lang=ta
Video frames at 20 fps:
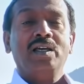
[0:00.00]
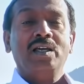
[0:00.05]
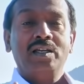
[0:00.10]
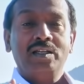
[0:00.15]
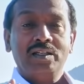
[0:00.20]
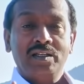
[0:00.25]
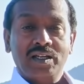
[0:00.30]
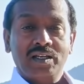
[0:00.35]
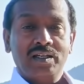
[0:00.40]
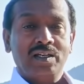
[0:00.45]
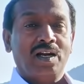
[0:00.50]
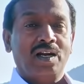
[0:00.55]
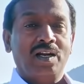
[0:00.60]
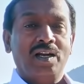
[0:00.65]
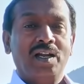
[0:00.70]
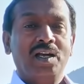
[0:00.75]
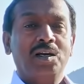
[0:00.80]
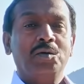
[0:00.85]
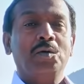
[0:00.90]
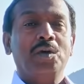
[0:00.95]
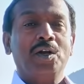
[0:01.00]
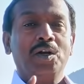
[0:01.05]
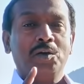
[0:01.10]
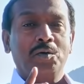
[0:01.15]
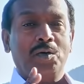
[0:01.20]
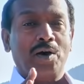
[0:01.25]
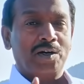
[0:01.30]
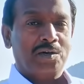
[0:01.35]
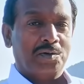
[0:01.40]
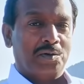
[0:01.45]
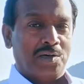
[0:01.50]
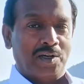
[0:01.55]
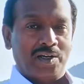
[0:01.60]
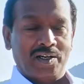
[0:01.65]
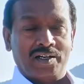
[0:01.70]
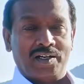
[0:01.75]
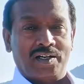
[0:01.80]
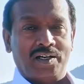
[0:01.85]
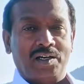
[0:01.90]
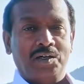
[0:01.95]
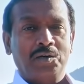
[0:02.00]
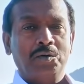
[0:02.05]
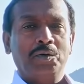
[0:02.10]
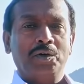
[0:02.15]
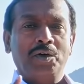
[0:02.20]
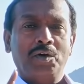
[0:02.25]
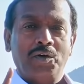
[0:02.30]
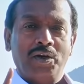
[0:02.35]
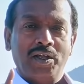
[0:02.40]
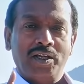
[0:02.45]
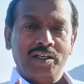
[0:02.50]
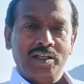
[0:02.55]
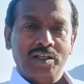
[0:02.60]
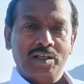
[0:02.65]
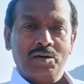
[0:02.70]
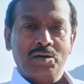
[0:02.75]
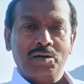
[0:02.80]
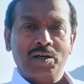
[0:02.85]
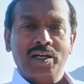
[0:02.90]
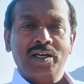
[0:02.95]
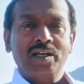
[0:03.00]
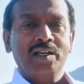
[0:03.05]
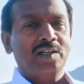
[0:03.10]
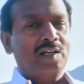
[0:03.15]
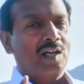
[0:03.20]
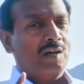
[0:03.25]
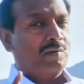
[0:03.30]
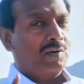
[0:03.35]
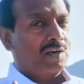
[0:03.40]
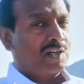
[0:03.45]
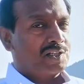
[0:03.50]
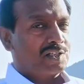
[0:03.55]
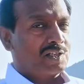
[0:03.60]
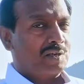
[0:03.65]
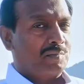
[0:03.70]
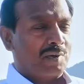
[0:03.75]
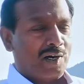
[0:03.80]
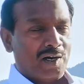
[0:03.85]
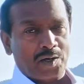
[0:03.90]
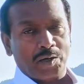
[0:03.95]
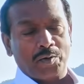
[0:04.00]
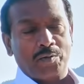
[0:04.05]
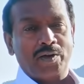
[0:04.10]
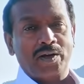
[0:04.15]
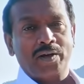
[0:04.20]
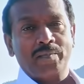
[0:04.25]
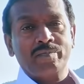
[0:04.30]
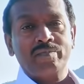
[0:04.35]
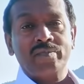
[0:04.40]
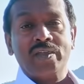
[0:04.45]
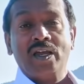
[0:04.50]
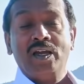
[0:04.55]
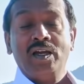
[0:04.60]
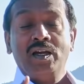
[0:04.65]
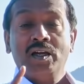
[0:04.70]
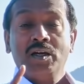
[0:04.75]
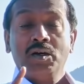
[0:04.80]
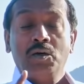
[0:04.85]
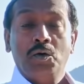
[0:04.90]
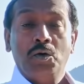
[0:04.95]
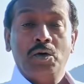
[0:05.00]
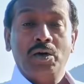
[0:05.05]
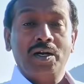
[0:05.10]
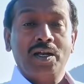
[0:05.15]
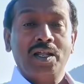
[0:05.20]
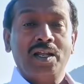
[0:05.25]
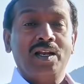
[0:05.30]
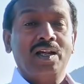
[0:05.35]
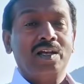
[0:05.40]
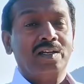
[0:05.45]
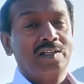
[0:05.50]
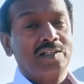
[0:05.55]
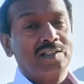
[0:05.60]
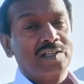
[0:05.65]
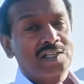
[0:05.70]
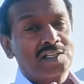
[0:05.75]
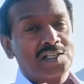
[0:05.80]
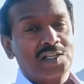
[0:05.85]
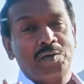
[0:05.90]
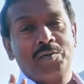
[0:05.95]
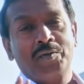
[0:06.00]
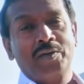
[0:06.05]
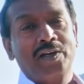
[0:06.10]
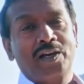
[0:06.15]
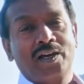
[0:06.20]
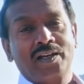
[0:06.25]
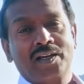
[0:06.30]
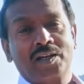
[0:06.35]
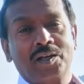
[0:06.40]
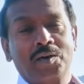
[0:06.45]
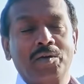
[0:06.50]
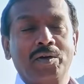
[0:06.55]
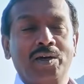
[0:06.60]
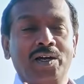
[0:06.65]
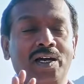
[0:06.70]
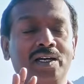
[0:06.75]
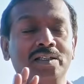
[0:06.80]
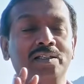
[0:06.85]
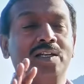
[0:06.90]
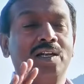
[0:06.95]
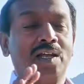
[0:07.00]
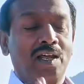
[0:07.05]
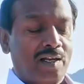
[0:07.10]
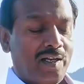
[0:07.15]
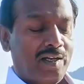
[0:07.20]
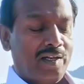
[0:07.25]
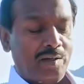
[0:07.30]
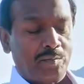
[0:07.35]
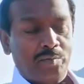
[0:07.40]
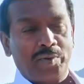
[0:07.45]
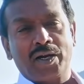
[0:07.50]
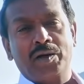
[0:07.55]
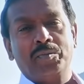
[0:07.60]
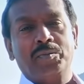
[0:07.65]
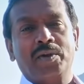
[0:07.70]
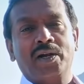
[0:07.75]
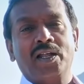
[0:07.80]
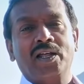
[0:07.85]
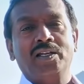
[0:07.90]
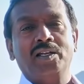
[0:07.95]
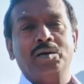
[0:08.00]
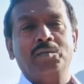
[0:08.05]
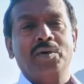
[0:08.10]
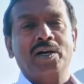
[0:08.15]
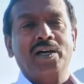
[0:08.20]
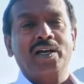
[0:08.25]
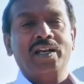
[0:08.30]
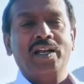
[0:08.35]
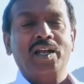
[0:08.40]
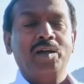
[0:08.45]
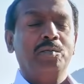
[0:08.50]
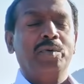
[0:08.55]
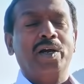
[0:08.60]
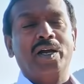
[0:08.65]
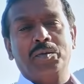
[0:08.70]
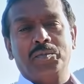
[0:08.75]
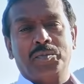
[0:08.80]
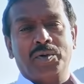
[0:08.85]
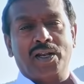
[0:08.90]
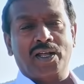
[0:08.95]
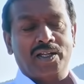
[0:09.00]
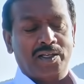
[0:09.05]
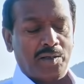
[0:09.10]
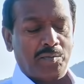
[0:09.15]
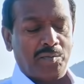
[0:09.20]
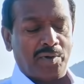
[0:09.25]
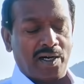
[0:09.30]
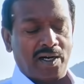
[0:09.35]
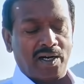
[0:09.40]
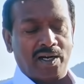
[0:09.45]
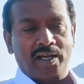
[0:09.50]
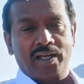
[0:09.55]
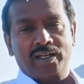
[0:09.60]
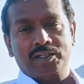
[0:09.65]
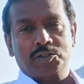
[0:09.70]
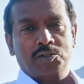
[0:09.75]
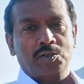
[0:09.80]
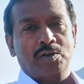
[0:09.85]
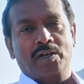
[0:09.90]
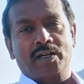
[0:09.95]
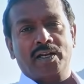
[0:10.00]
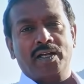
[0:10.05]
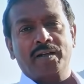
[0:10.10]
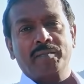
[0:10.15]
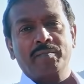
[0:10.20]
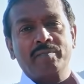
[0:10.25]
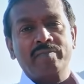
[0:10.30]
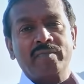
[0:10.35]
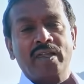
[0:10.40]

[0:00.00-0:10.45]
இந்த நாள்ல உங்களுக்கு வாக்கு கொடுக்கிறார் உன்னுடைய இருளை நான் வெளிச்சமாக்குவேன் கோணலானதை செவ்வையாக்கிடுவேன் அதனால நீ பயப்படாத மகனே பயப்படாத மகளேன்னு சொல்றார்